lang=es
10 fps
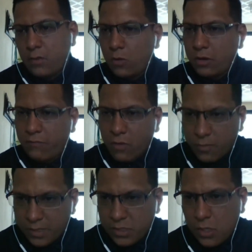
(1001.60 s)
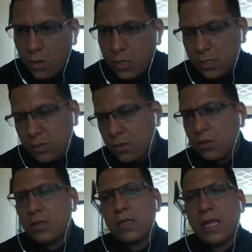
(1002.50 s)
con información y
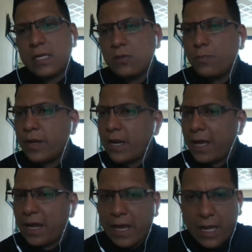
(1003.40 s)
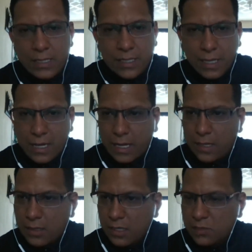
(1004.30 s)
todo, y de hecho pueden agregar hasta que la
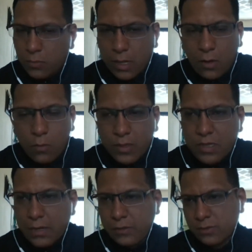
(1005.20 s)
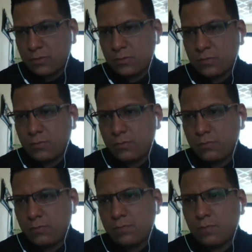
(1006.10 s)
gente les ponga comentarios.
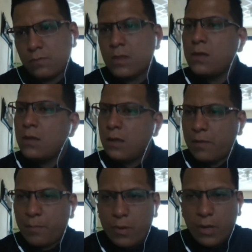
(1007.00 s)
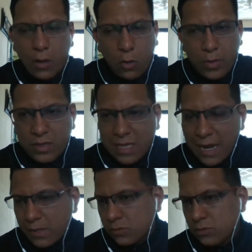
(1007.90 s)
Le ponen
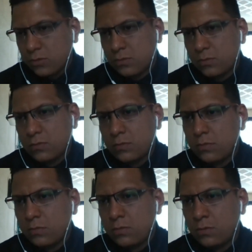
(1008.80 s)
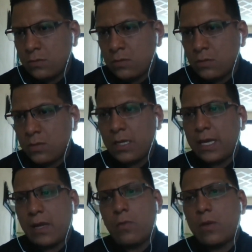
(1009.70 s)
comentarios
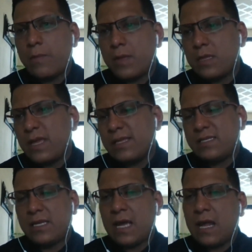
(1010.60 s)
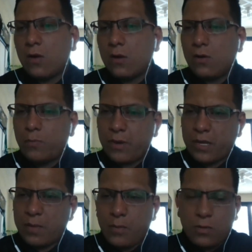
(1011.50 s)
y obviamente si algo, por
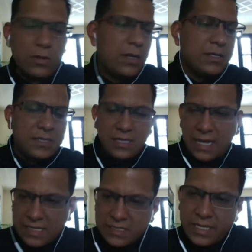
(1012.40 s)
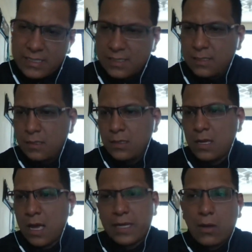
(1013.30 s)
ejemplo, si de las TICs
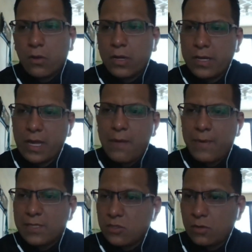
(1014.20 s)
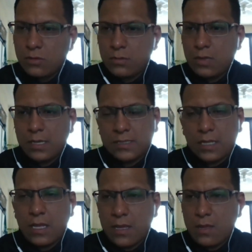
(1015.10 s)
hay algo que ya avanzó hasta
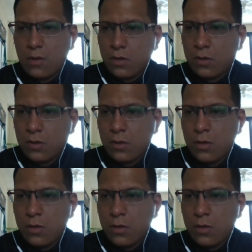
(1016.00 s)
el día de hoy,